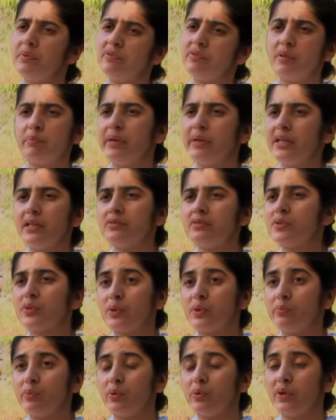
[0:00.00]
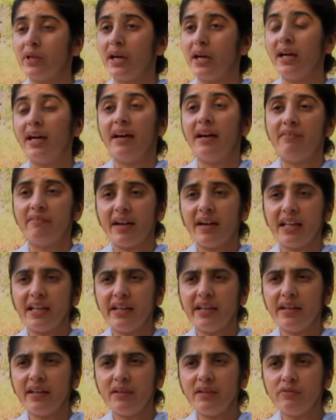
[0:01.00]
पे फिर मैं डिस्टर्ब होऊंगा वाइल
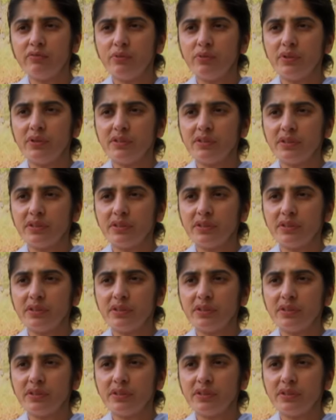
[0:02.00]
लीटिंग फूड